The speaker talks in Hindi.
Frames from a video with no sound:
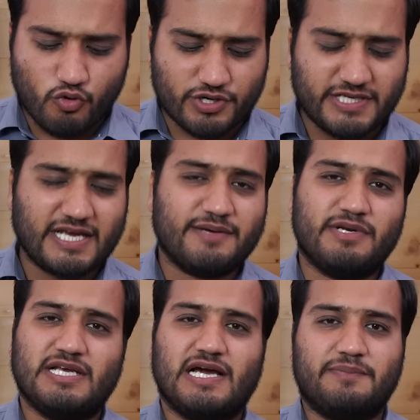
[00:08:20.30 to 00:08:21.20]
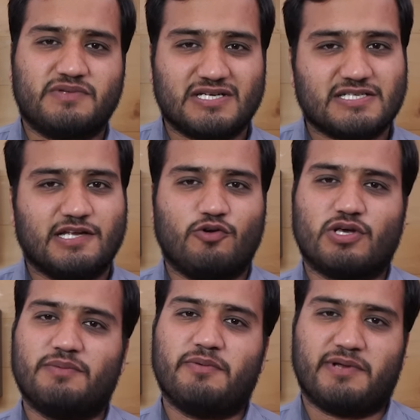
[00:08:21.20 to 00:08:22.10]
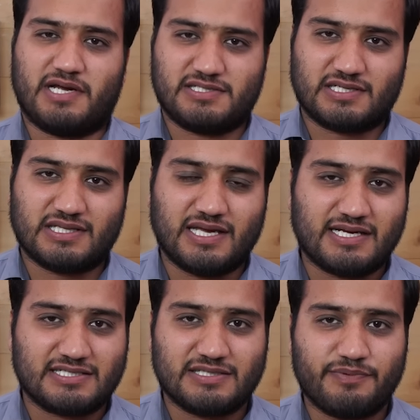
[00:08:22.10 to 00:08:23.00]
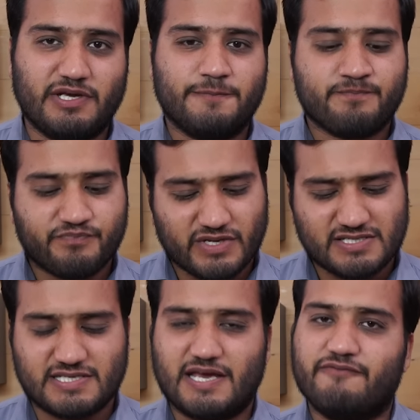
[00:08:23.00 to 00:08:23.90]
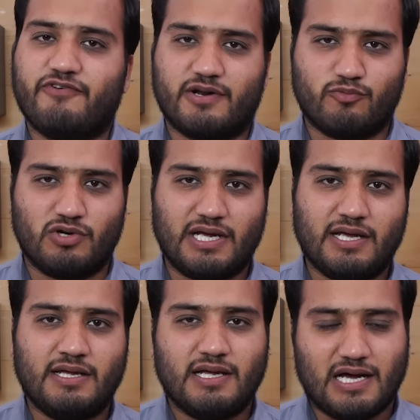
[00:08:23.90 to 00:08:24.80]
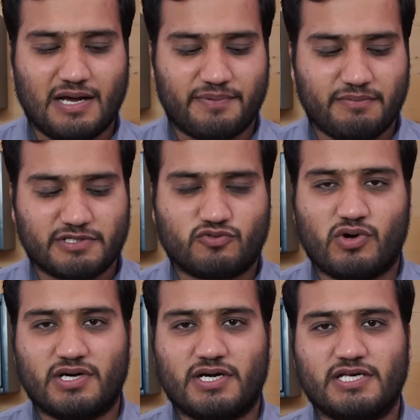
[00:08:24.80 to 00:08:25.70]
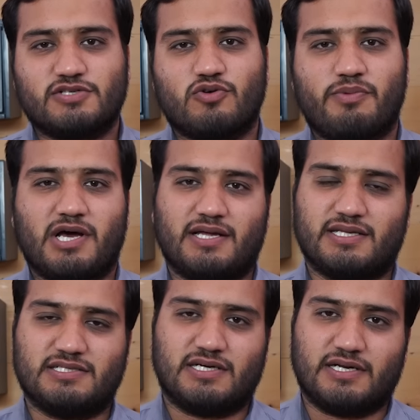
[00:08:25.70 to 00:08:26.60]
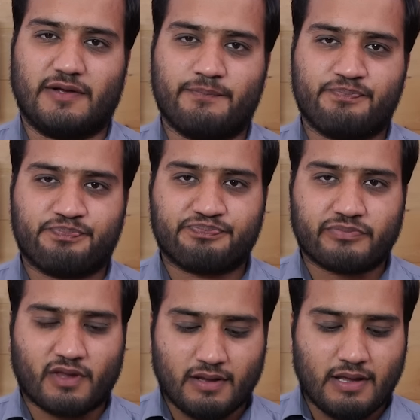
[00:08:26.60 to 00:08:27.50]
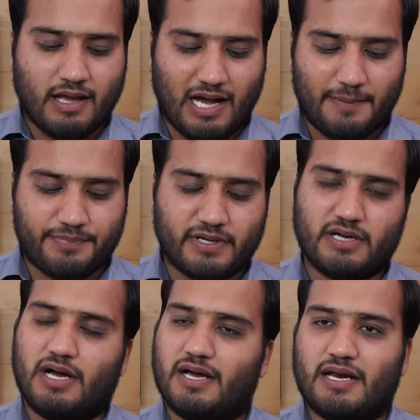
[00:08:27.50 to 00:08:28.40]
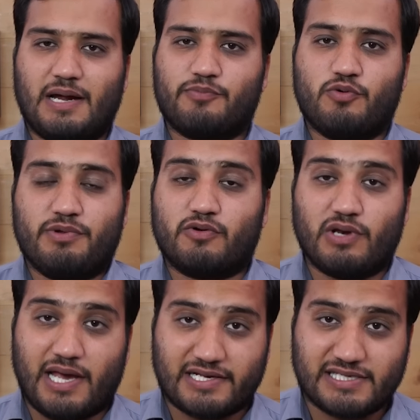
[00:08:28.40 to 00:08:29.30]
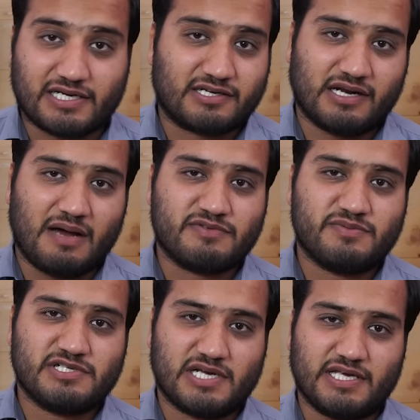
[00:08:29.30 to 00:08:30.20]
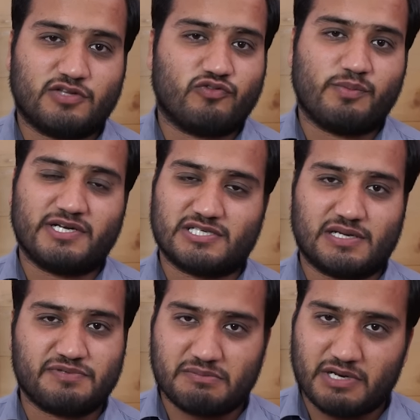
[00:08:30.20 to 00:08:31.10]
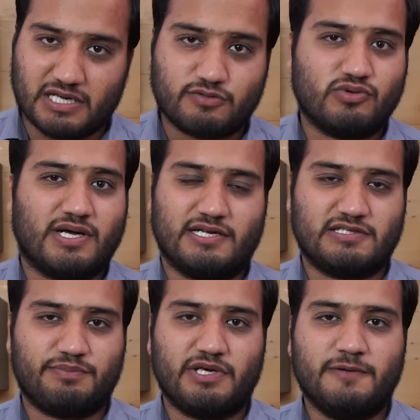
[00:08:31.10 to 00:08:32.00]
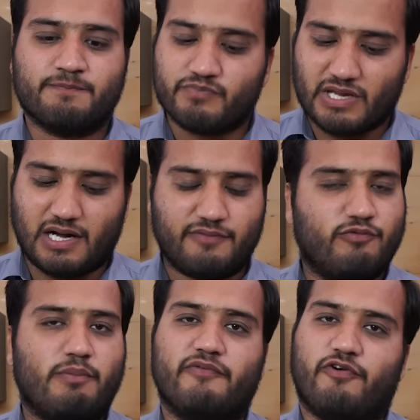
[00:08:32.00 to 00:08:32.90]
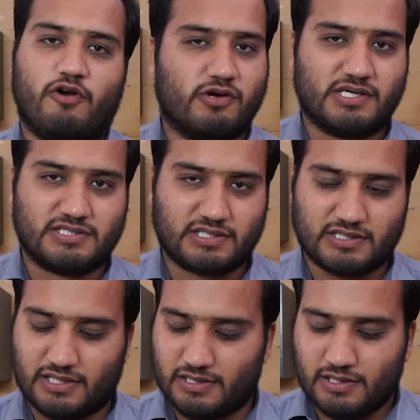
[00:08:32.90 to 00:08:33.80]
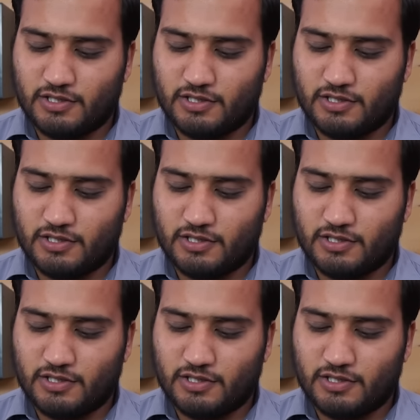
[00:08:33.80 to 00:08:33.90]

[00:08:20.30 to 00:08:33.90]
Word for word: और ये इमली आप 10 किलो की भी बना सकते हैं रेसिपी सेम फार्मूला है आपने बस क्वांटिटीज़ को बढ़ाते जाना है आप अगर आपको बिल्कुल एग्जैक्ट ग्राम्स में चाहिए तो वो मैं डिस्क्रिप्शन में लिख दूंगा रेसिपी आप वो भी फॉलो कर सकते हैं